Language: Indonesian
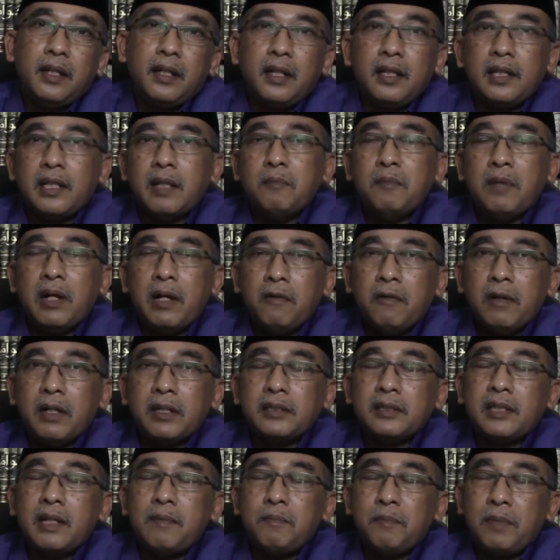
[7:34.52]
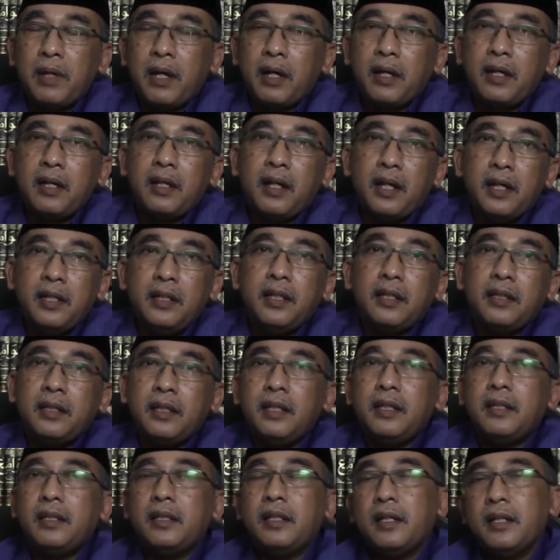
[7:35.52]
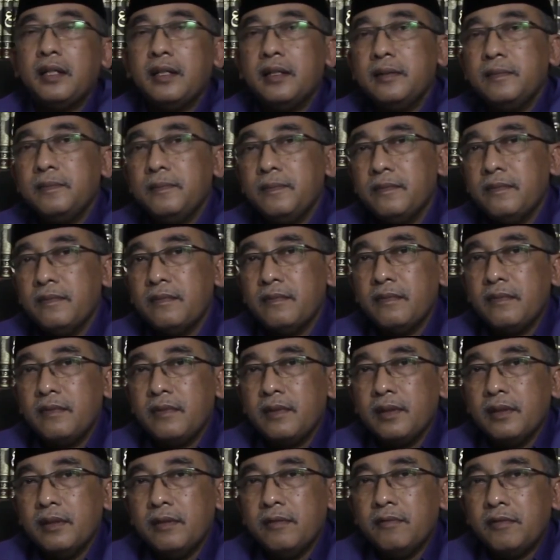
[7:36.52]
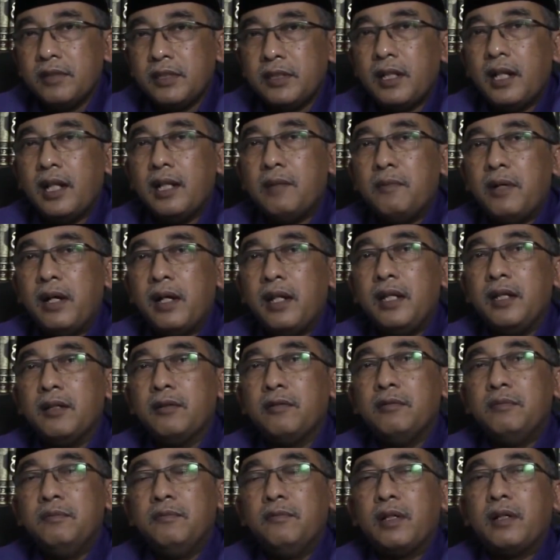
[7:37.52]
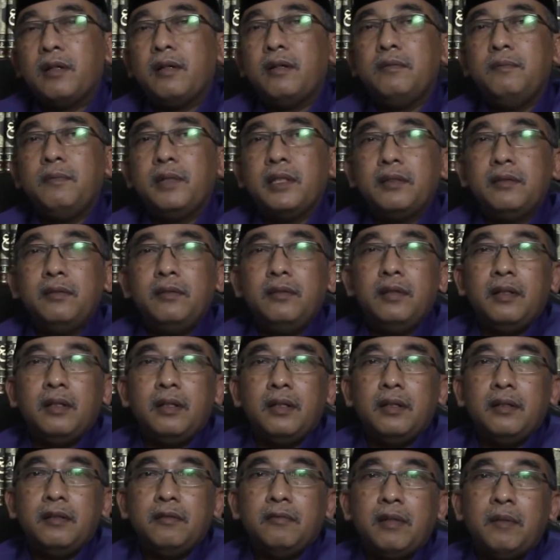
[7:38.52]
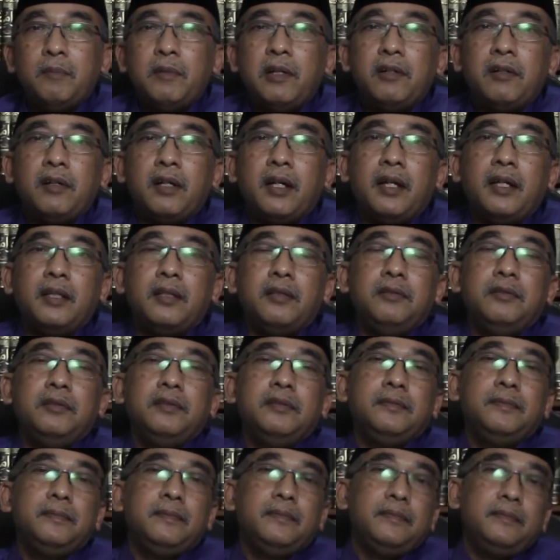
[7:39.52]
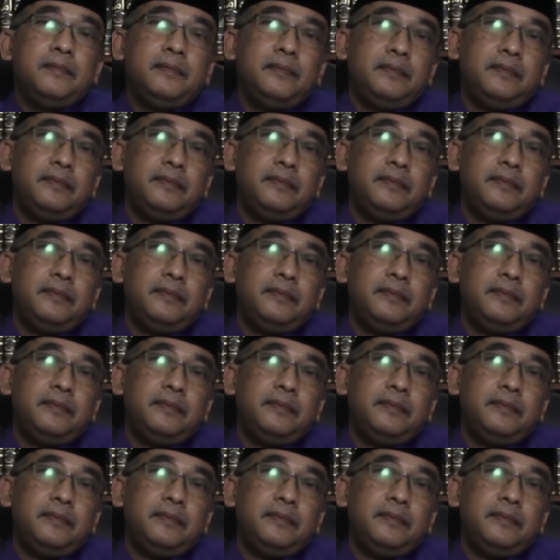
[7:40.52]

yang kita bawa sampai akhir hayat kita. Assalamualaikum warahmatullahi wabarakatuh.